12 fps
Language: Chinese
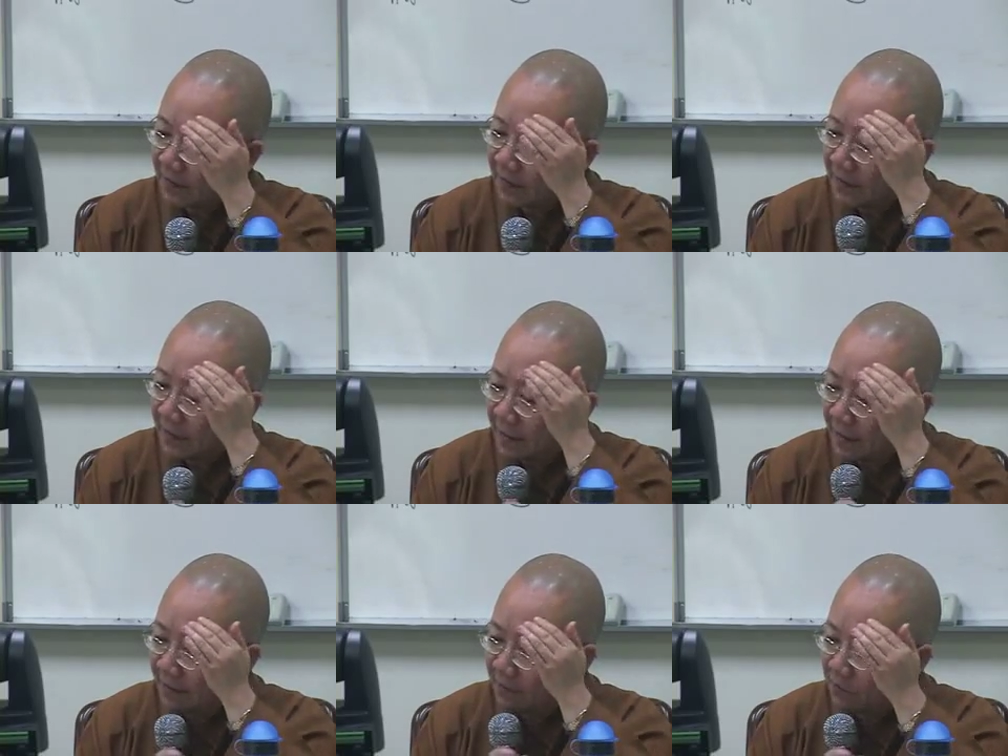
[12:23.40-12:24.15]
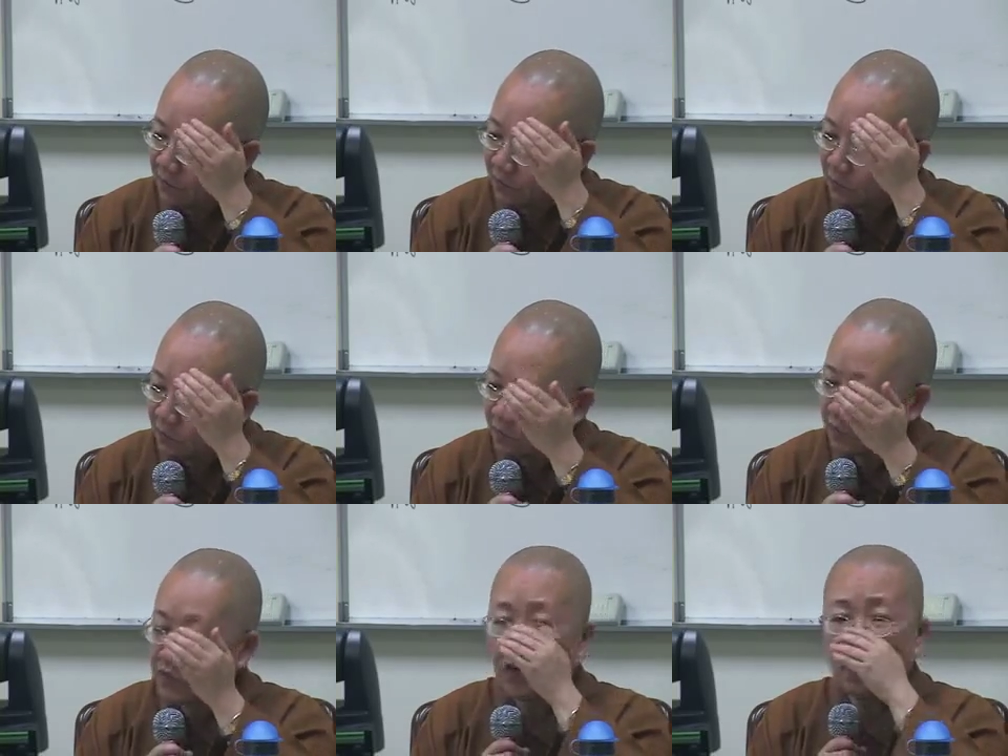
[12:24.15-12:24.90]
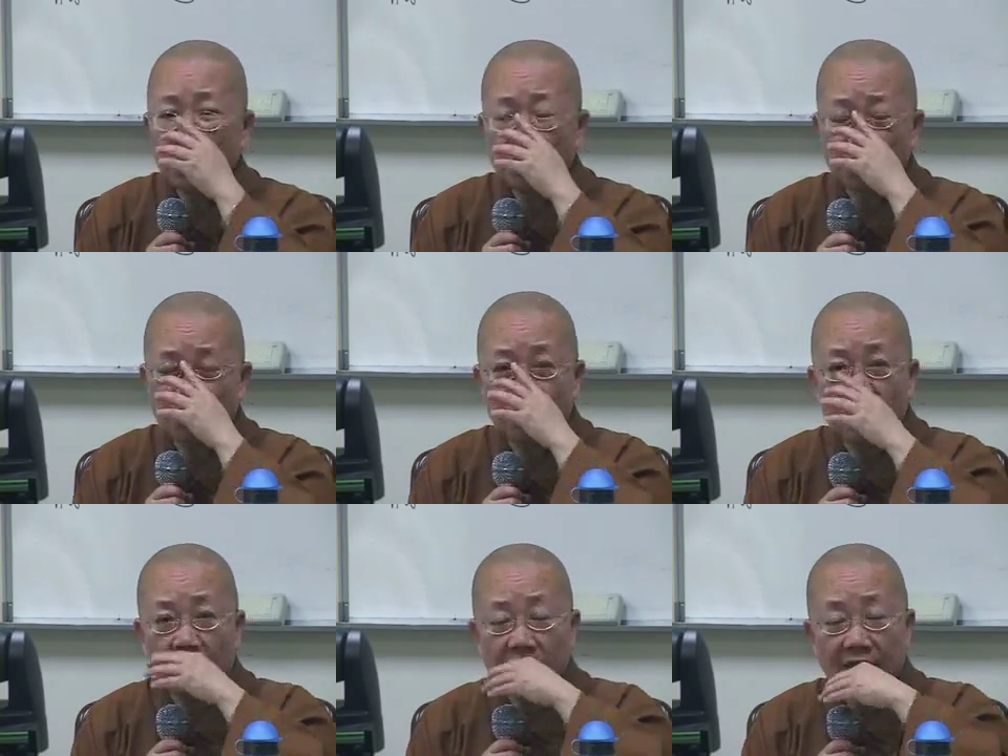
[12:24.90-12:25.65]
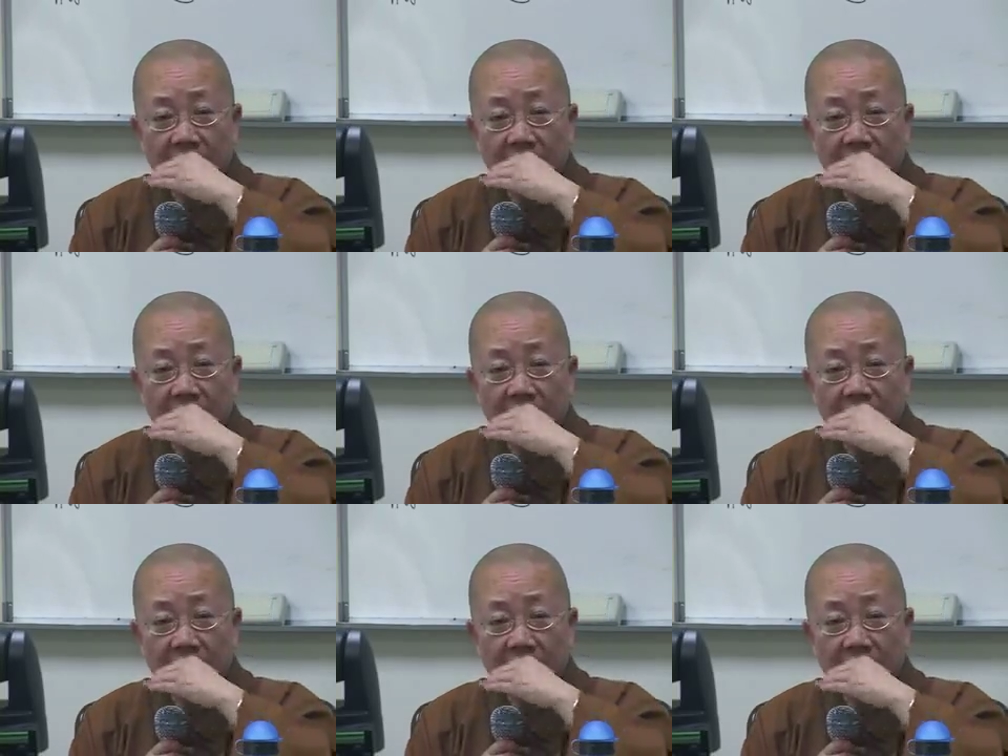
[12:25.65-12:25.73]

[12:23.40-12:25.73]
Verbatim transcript: 帘幕无重数啊。